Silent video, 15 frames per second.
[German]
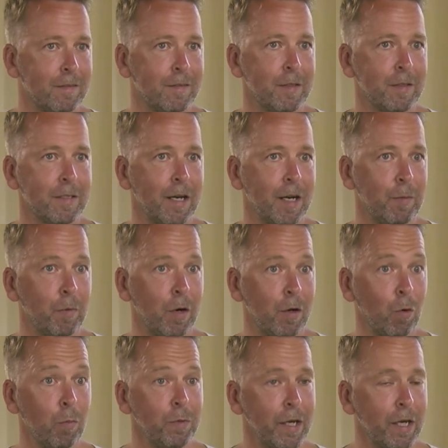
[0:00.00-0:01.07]
die Sache mal
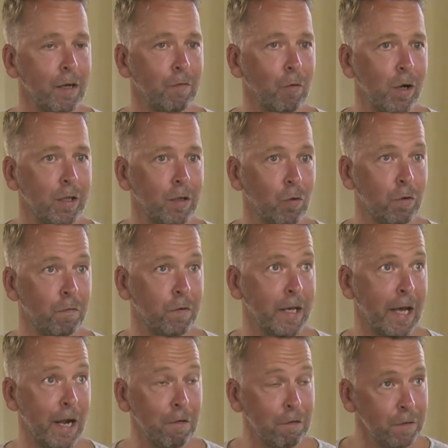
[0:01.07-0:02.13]
umdenken wollten und
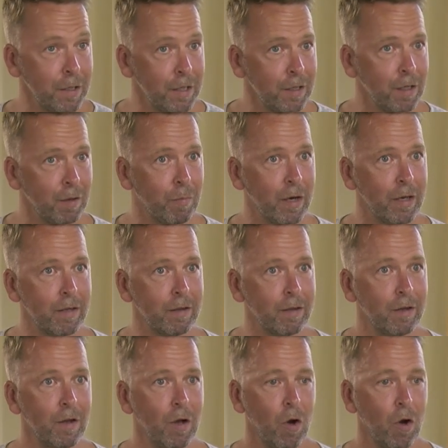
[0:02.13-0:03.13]
wir helfen ihnen dabei hier.